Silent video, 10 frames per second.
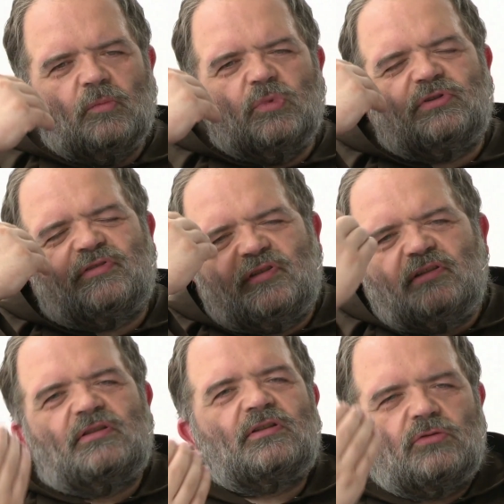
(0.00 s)
bo to jest
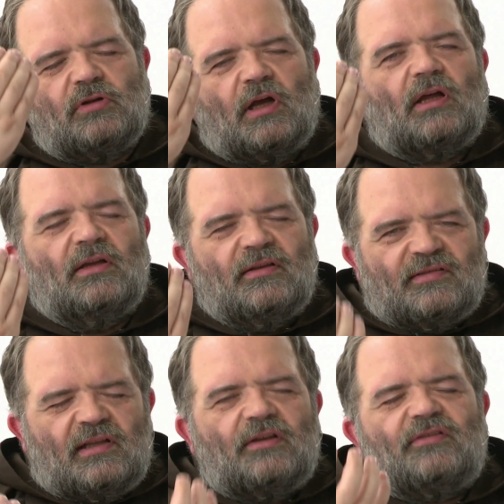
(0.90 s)
jedyna droga
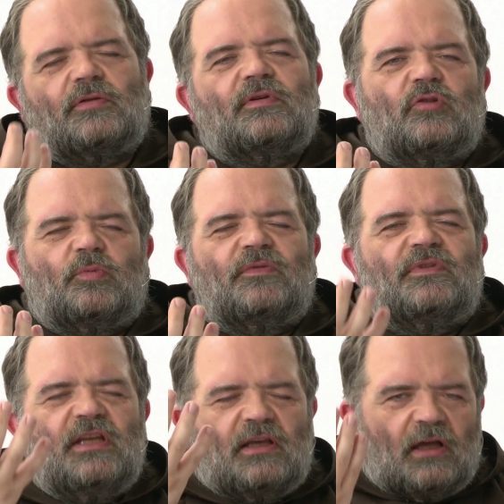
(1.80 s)
znaleźć stałego
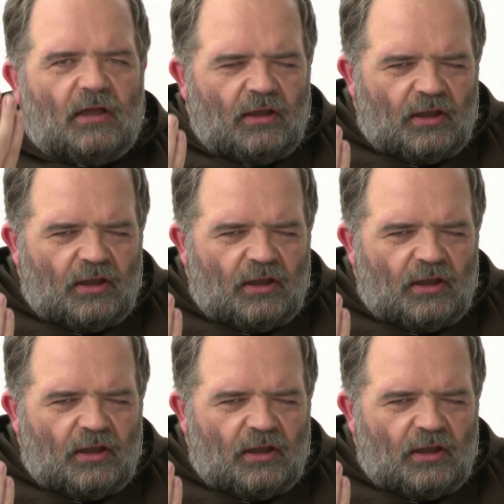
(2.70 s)
spowiednika